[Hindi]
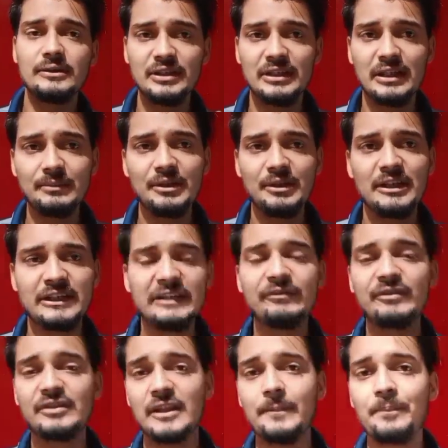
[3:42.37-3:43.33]
जितने भी
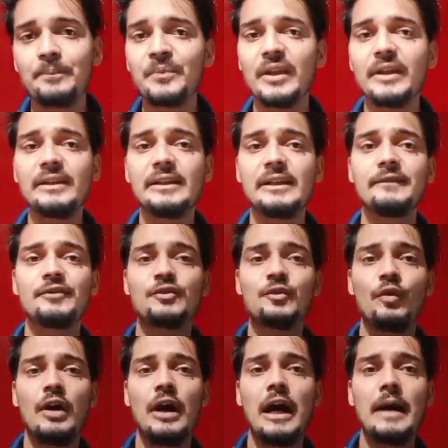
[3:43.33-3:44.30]
गिफ्ट्स हैं उन गिफ्ट्स
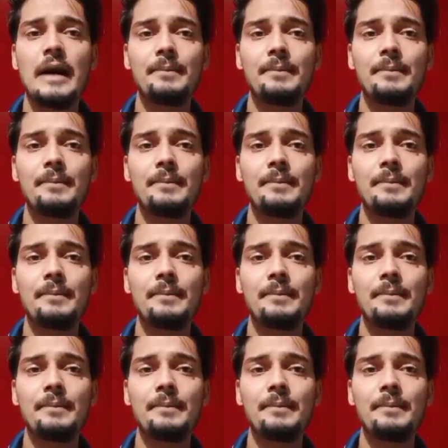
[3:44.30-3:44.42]
को